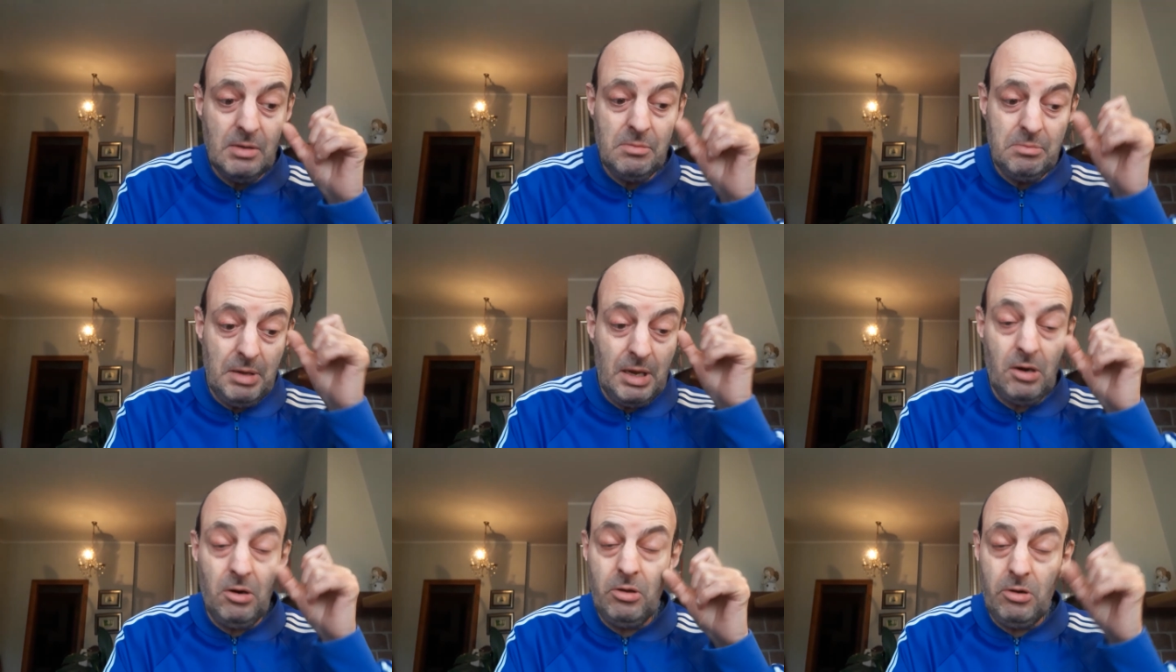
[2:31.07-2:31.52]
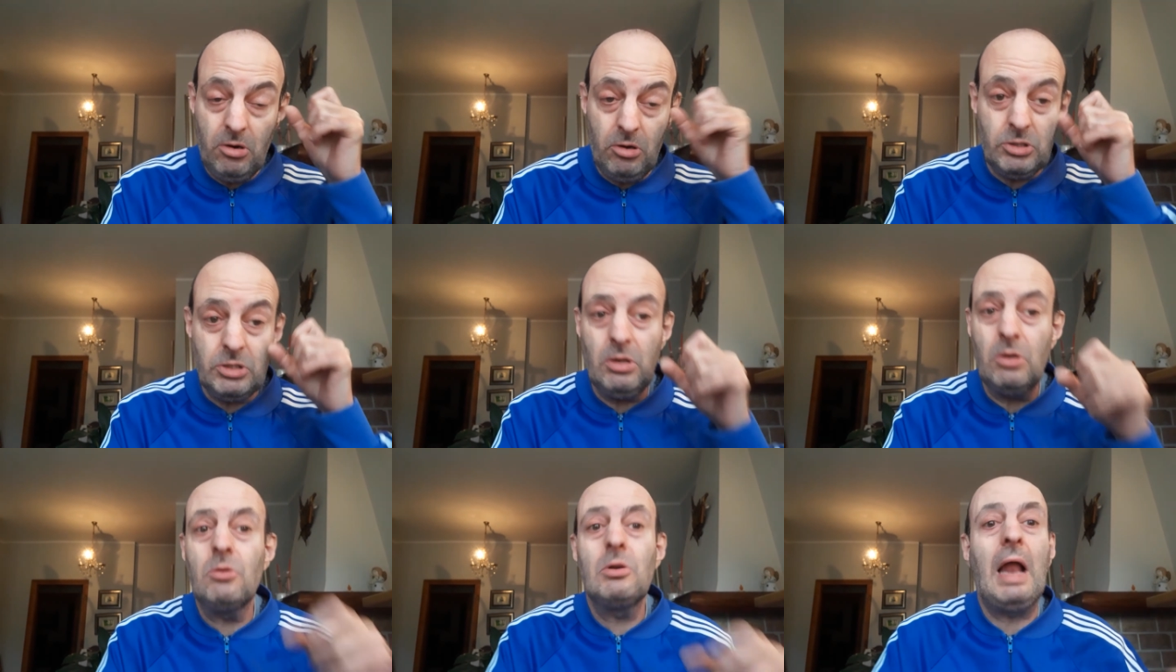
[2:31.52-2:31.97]
Per loro
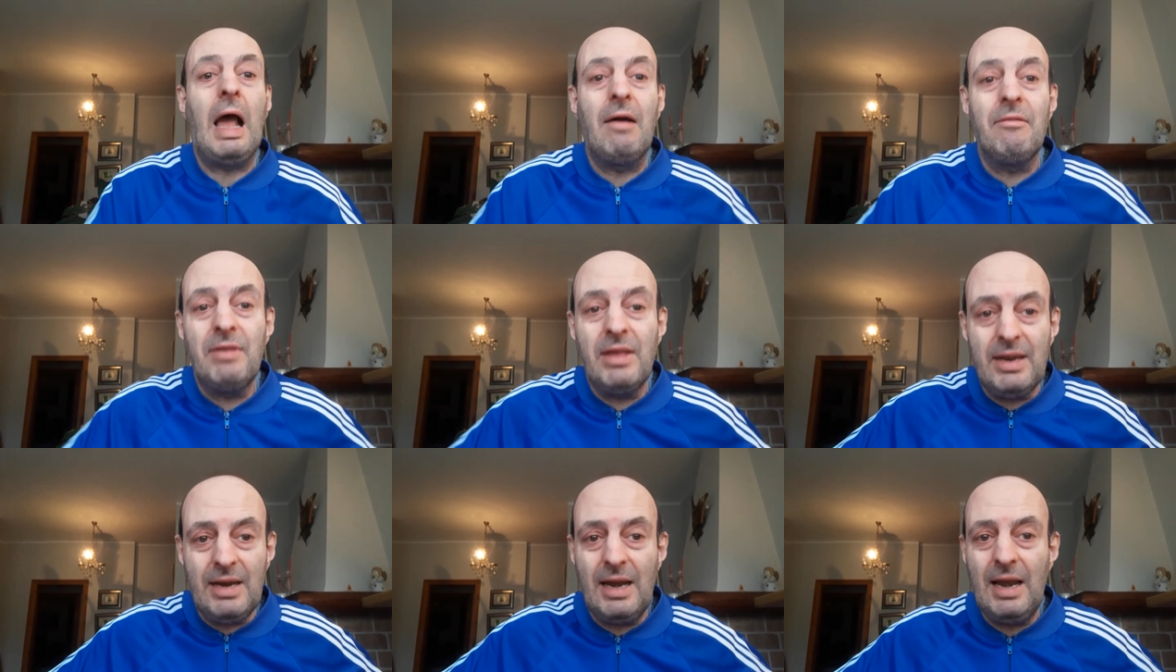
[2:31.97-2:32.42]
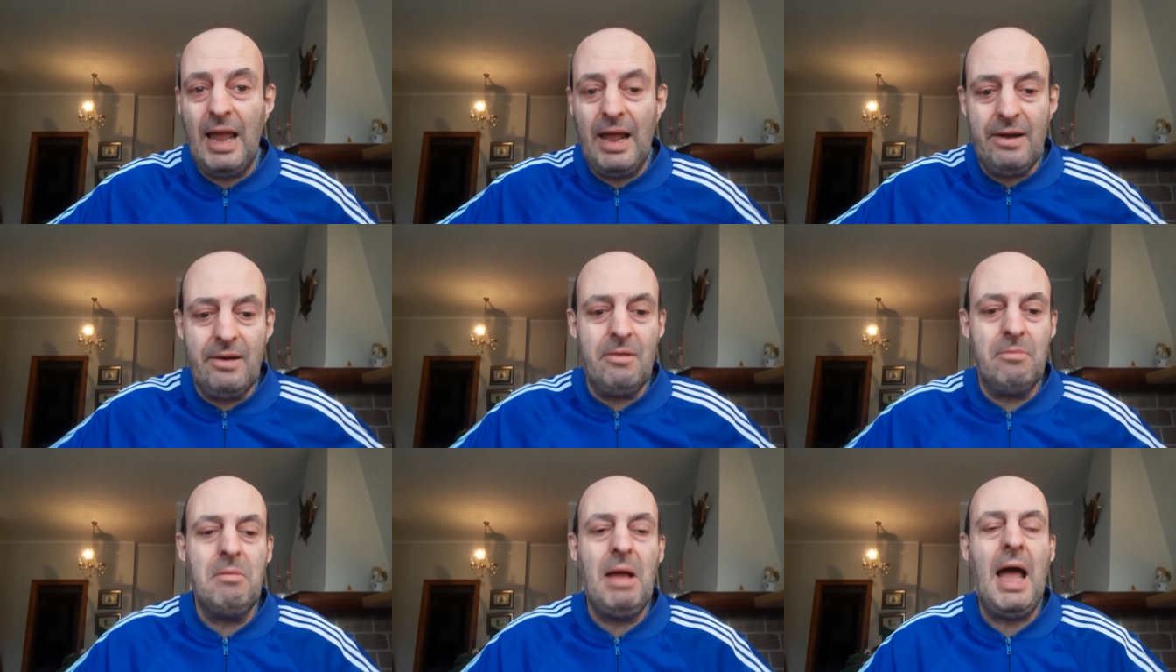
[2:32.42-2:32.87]
avere
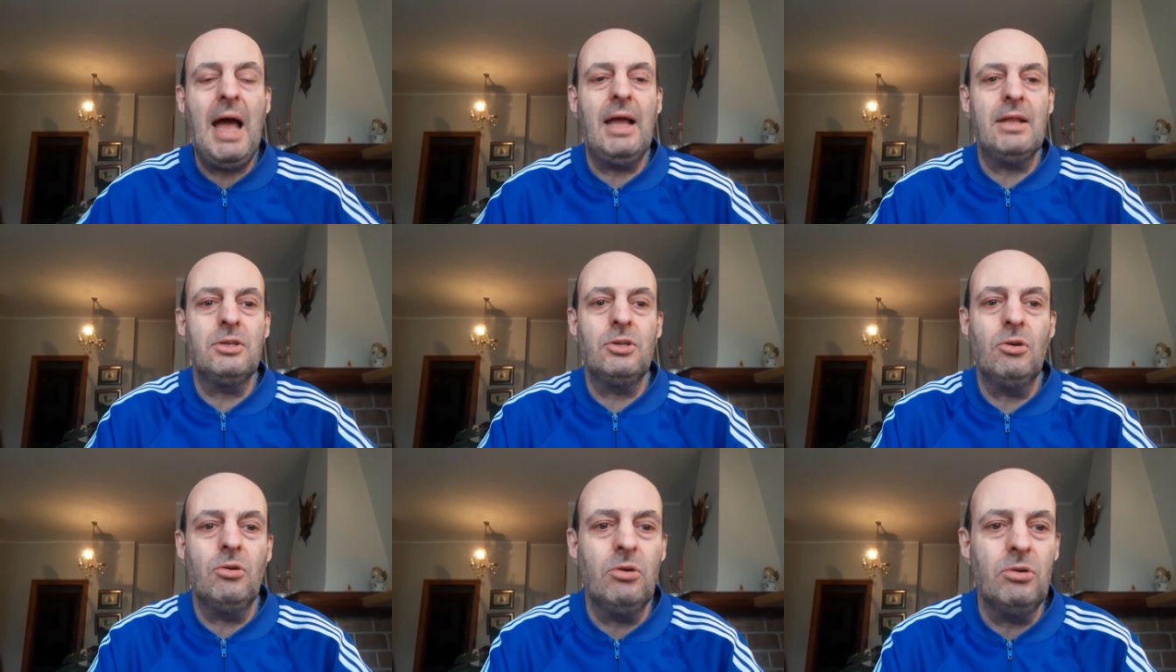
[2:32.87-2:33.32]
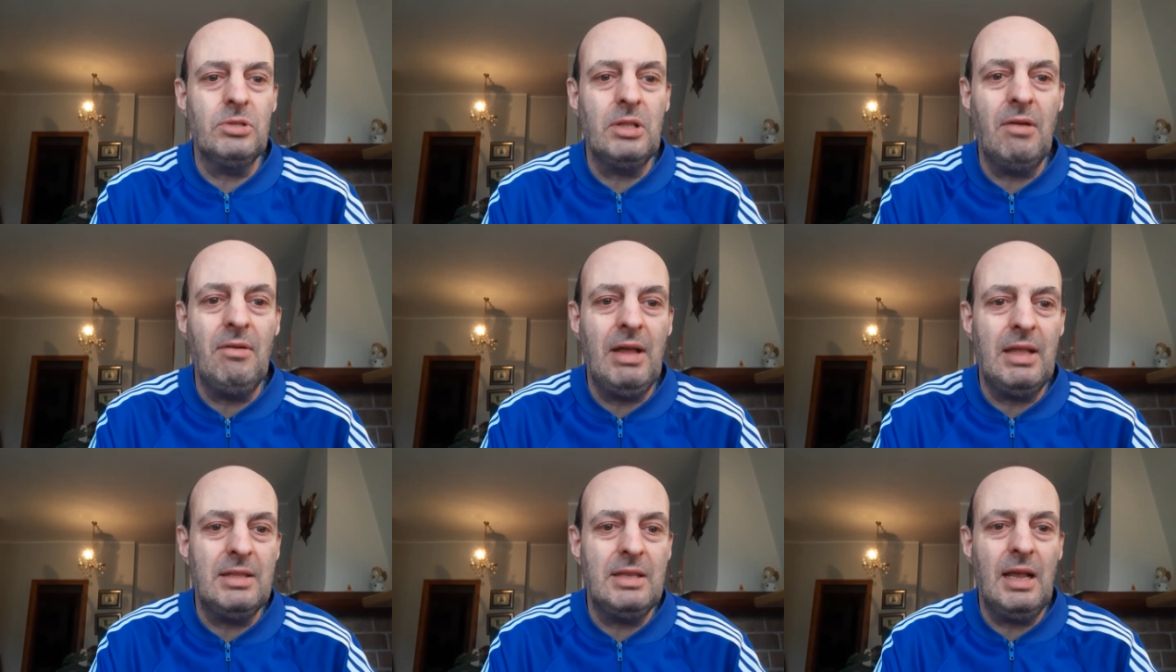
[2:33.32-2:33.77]
l'armadio
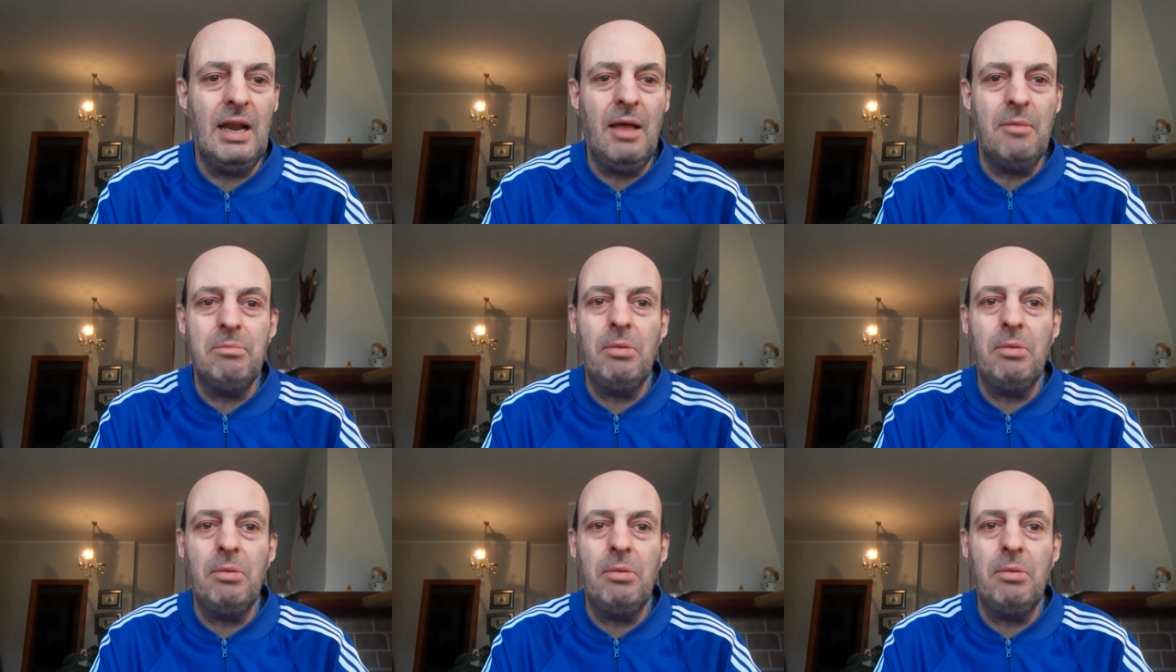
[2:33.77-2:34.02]
davanti alla